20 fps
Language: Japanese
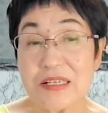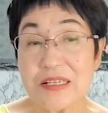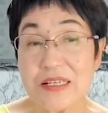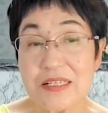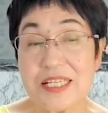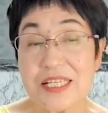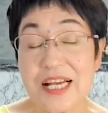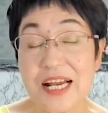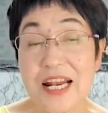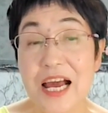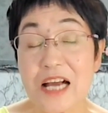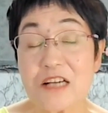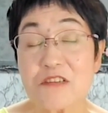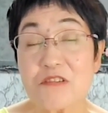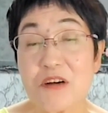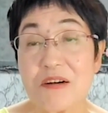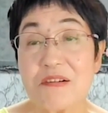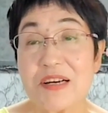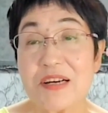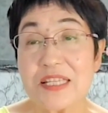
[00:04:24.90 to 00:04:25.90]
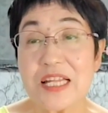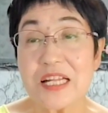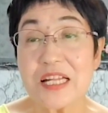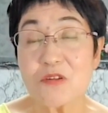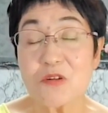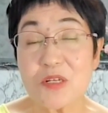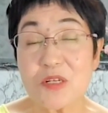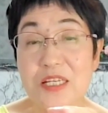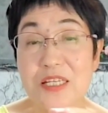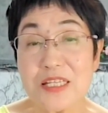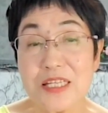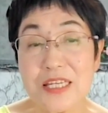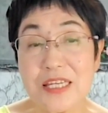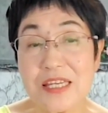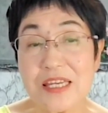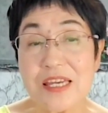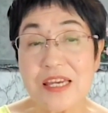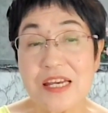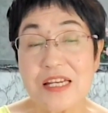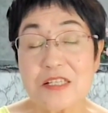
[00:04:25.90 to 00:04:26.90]
力が加わった時
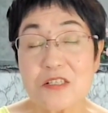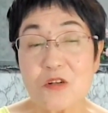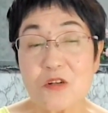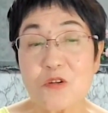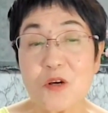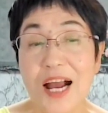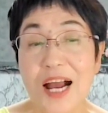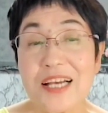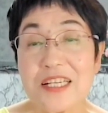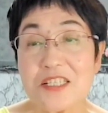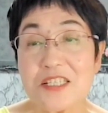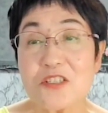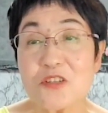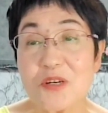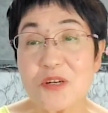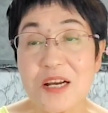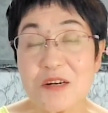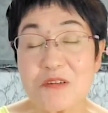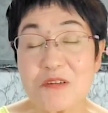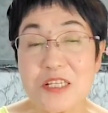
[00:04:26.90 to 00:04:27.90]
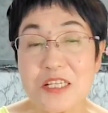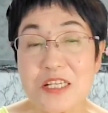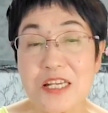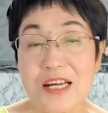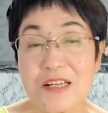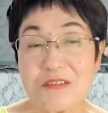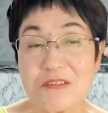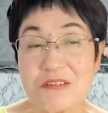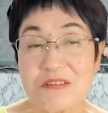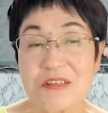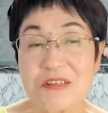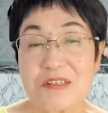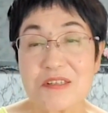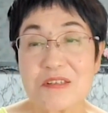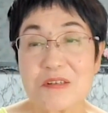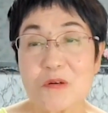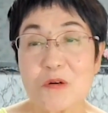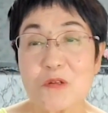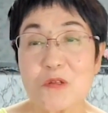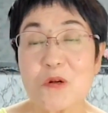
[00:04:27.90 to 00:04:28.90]
に、その干渉役になる
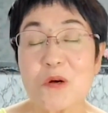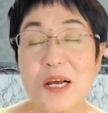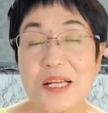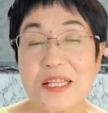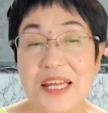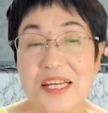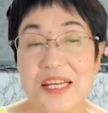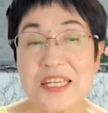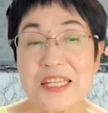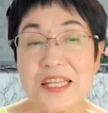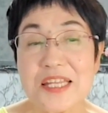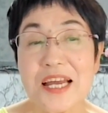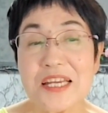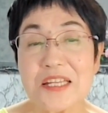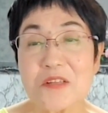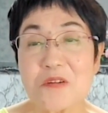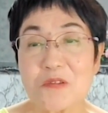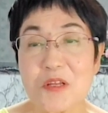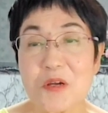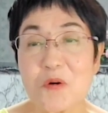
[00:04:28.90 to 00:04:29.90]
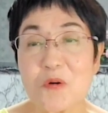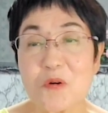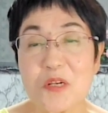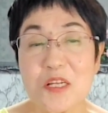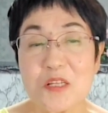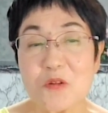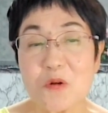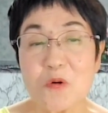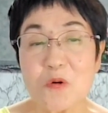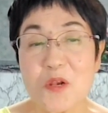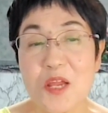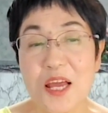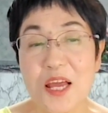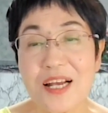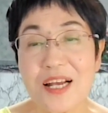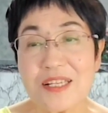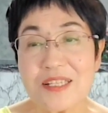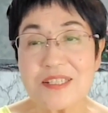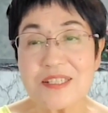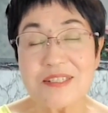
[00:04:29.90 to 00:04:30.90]
ことができないので、骨と骨
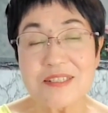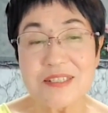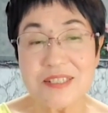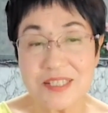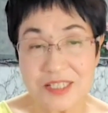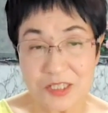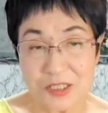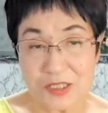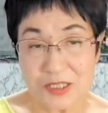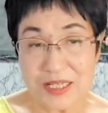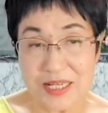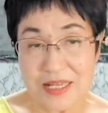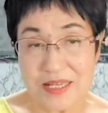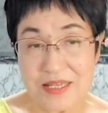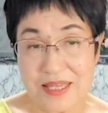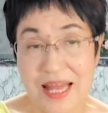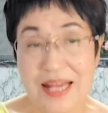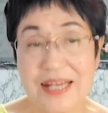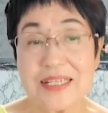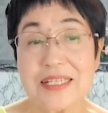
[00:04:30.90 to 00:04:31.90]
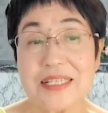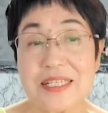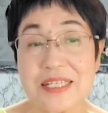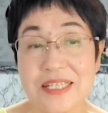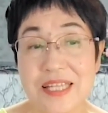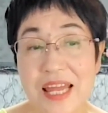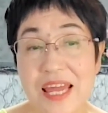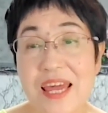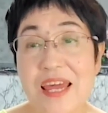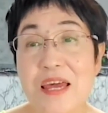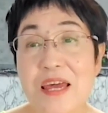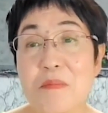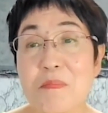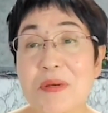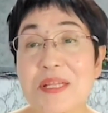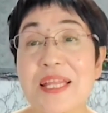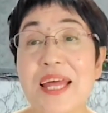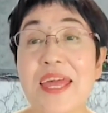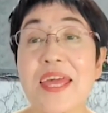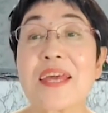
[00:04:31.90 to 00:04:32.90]
がすれたりして、
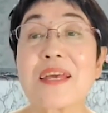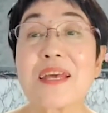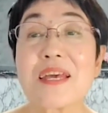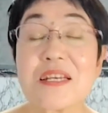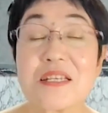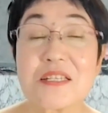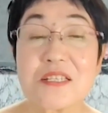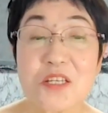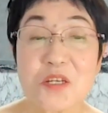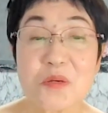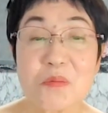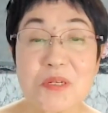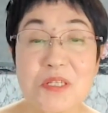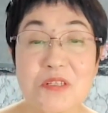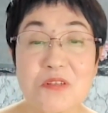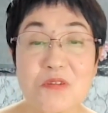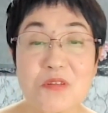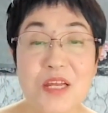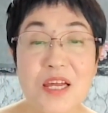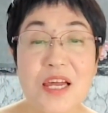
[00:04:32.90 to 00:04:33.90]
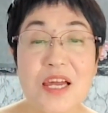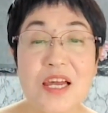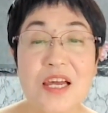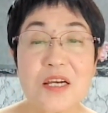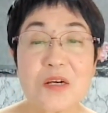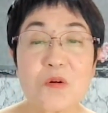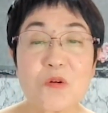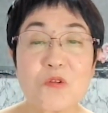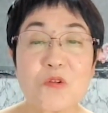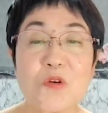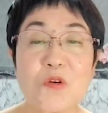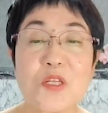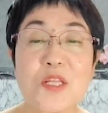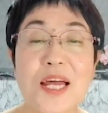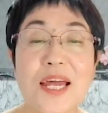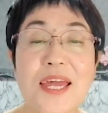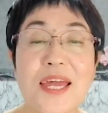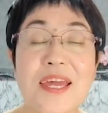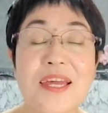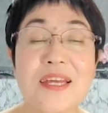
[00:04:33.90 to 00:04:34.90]
また変形してきますよね。このよう
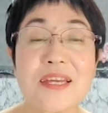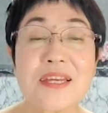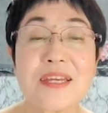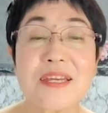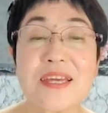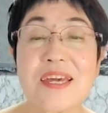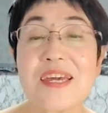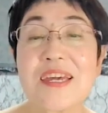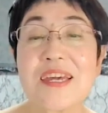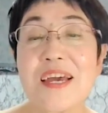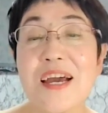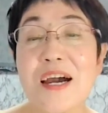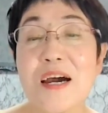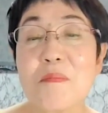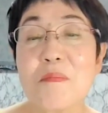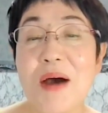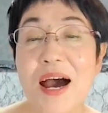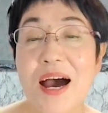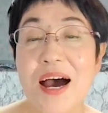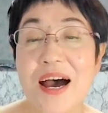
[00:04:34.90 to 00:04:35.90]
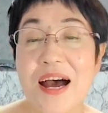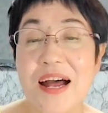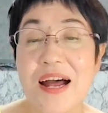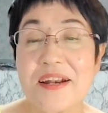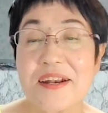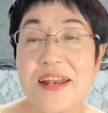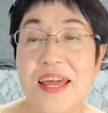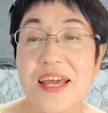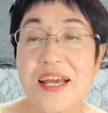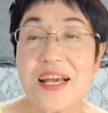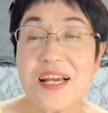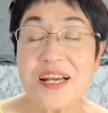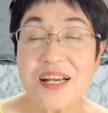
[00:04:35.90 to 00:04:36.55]
な変形や、まあ、劣